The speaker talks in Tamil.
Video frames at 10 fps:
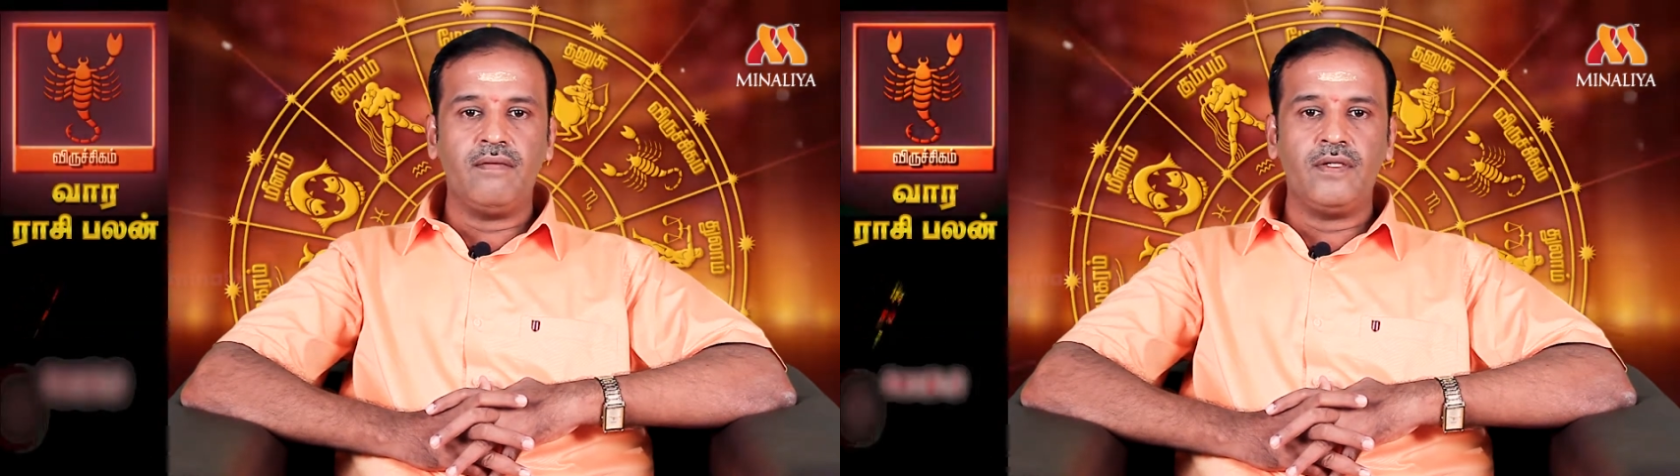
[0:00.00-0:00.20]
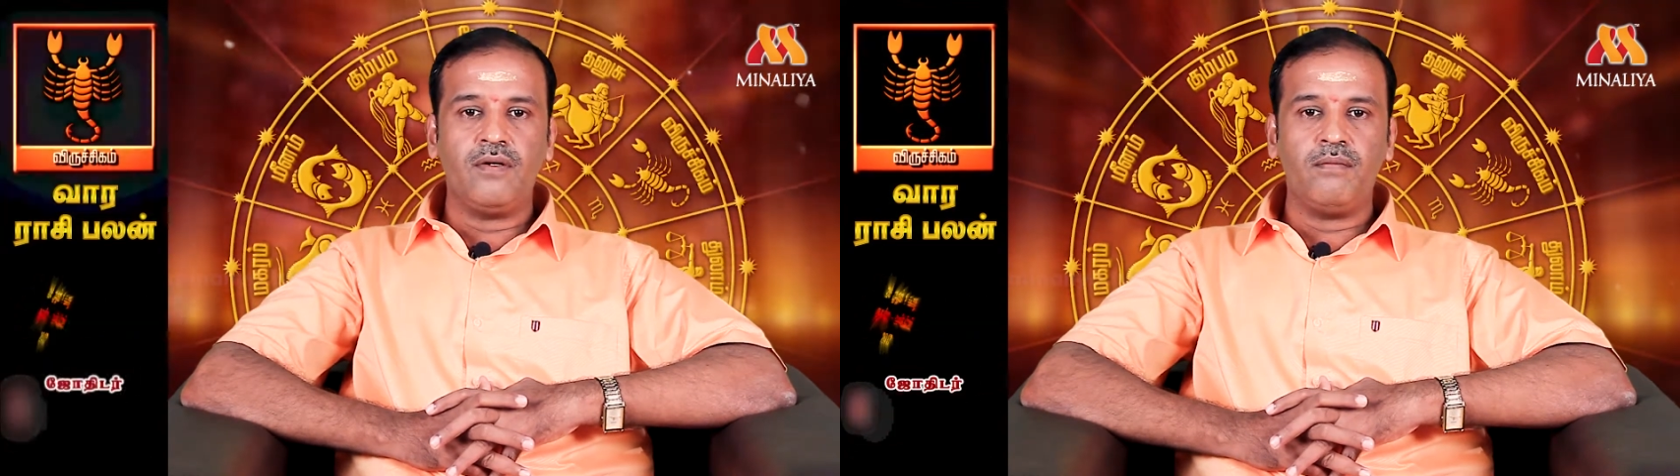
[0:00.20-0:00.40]

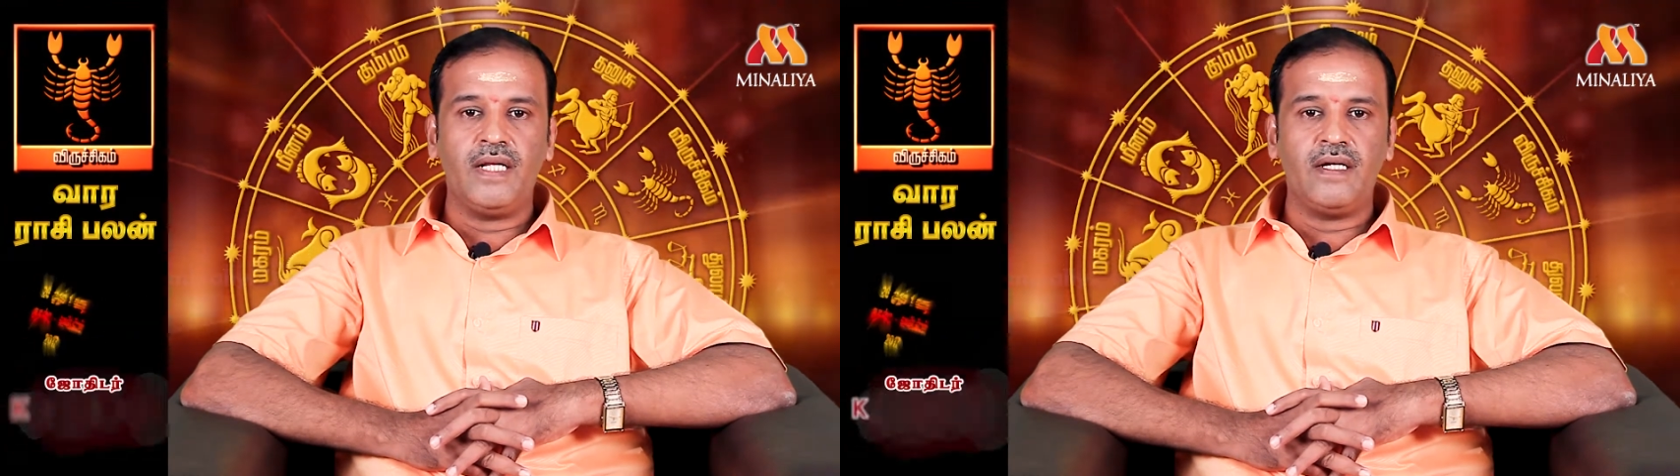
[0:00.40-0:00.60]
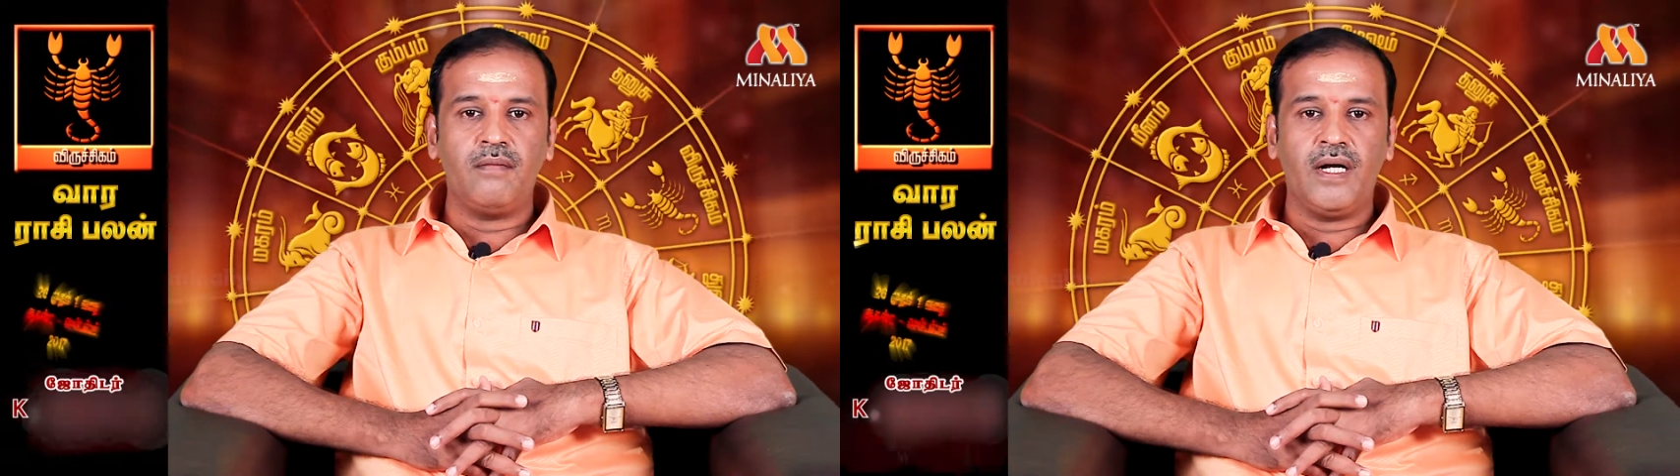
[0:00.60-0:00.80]
வந்து ரொம்ப
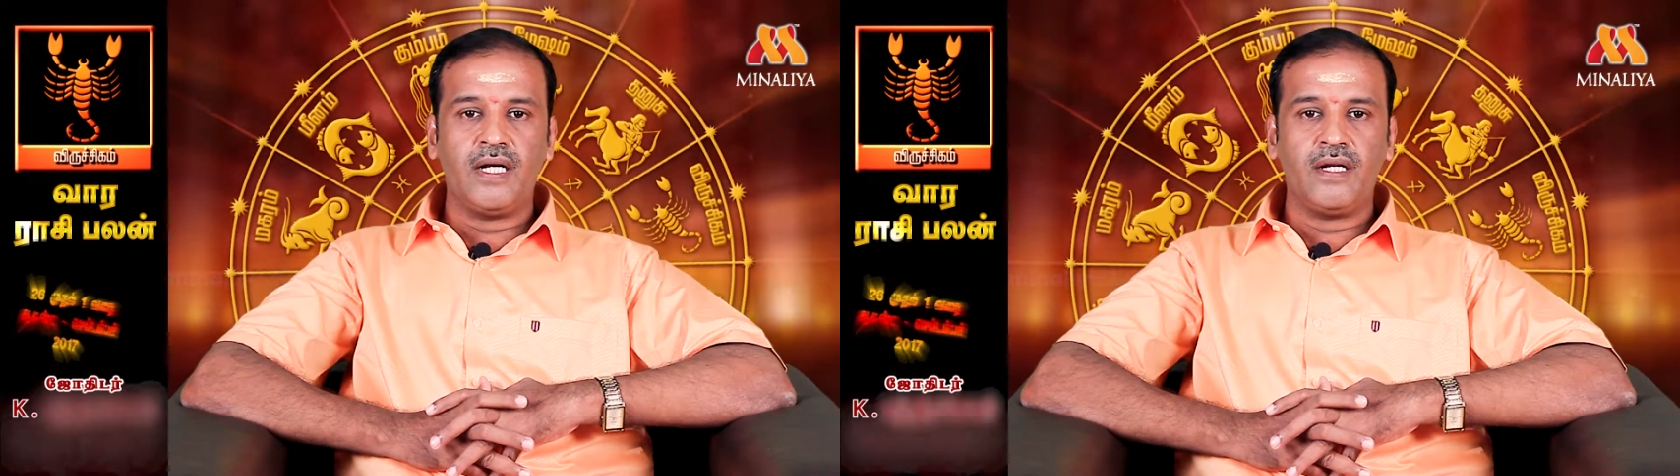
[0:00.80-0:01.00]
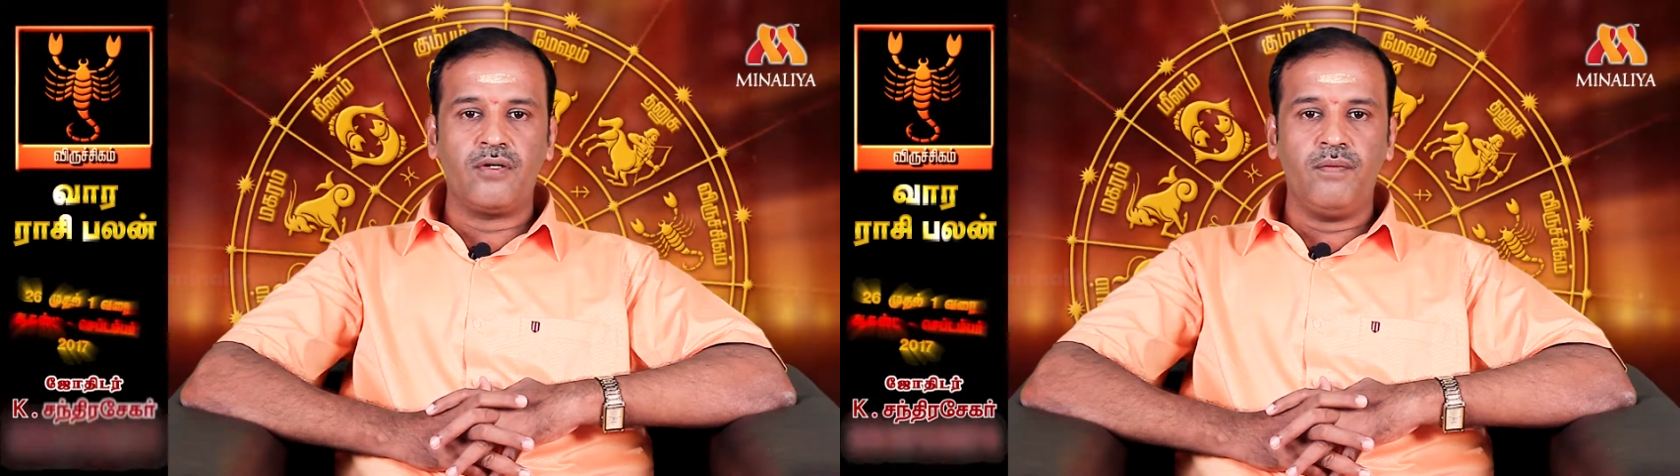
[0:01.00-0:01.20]
அதிகமாக
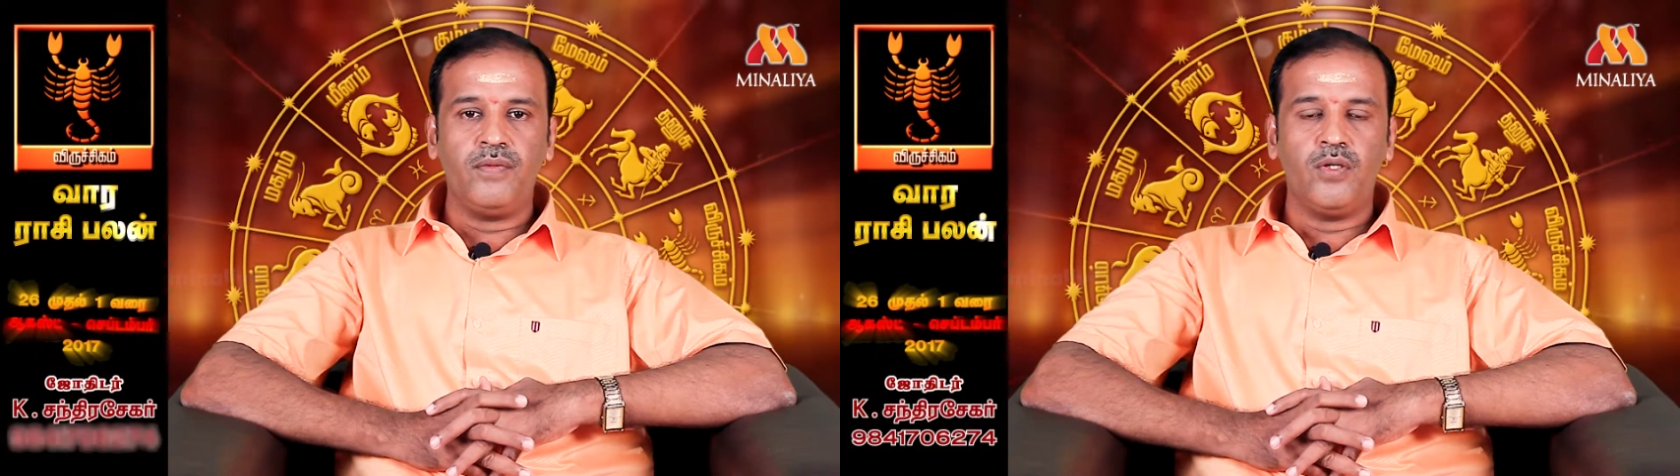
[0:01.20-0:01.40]
இருக்கும்